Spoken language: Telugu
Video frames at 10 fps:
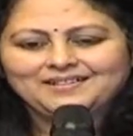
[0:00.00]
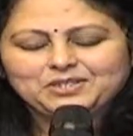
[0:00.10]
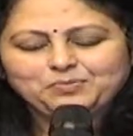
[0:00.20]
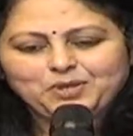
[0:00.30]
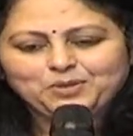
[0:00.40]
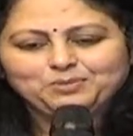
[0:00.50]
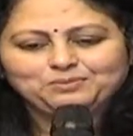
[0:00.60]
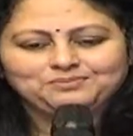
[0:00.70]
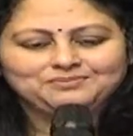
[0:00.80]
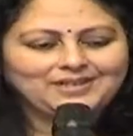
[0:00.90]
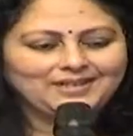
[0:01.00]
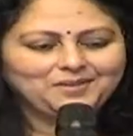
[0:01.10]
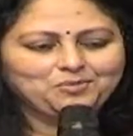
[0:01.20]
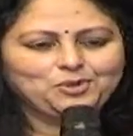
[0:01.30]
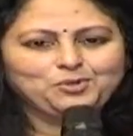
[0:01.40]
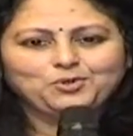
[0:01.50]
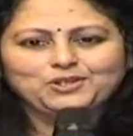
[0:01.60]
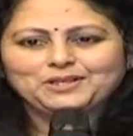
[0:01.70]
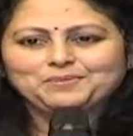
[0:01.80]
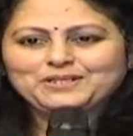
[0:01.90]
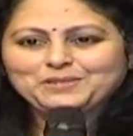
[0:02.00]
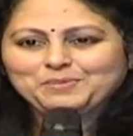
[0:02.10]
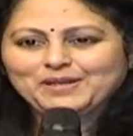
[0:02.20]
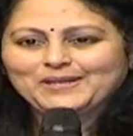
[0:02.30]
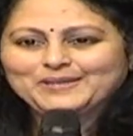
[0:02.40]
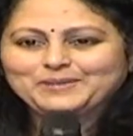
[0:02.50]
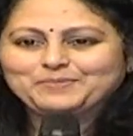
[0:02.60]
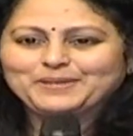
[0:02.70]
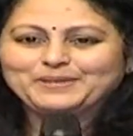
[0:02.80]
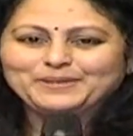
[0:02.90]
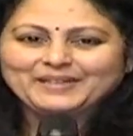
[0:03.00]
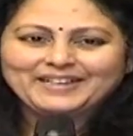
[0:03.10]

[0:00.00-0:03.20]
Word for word: చెప్పారు అలాగే మురళీమోహన్ గారు మంచి మాటలు చెప్పారు